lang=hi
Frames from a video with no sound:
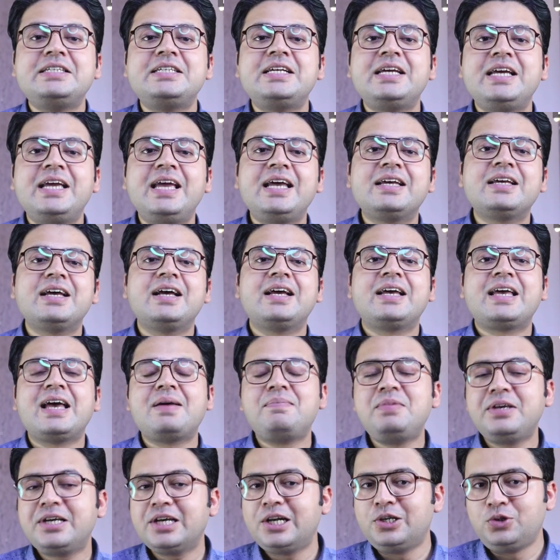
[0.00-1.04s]
ये एक
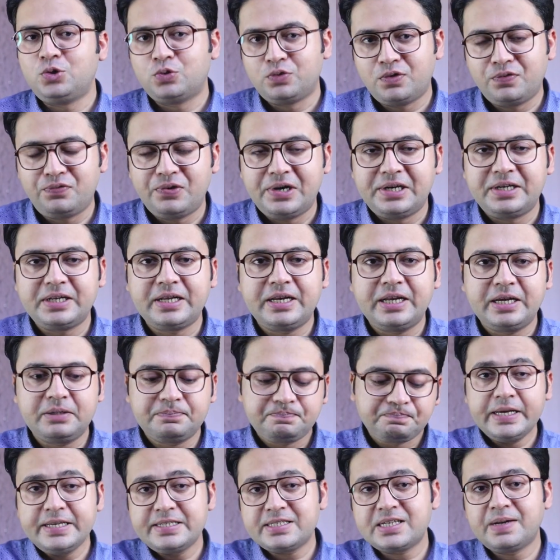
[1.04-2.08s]
केमिकल वी फिल्टर
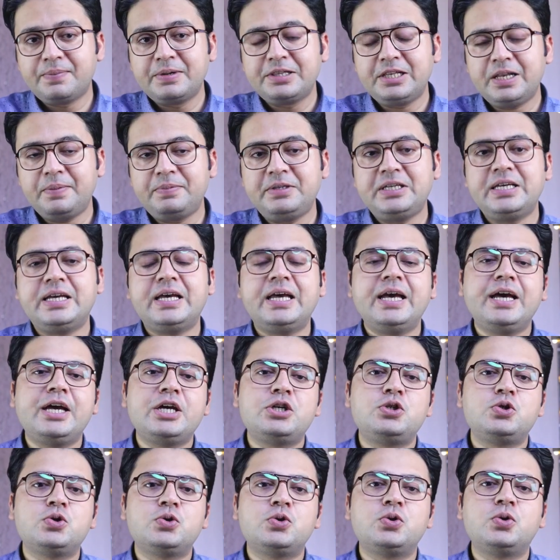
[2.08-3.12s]
है इसका मतलब ये है
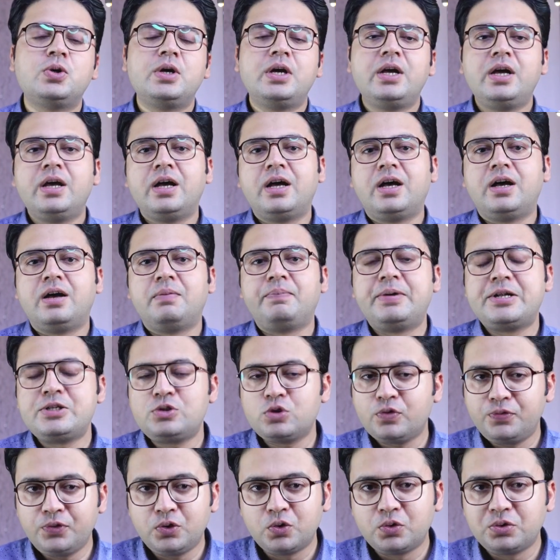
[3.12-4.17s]
कि जो
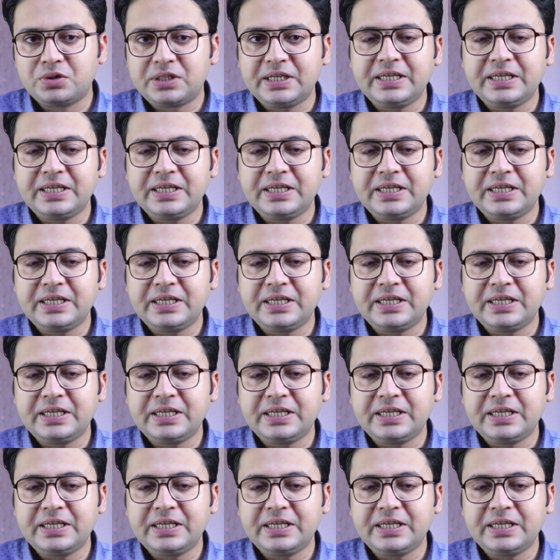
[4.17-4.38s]
बेंजोफिनोन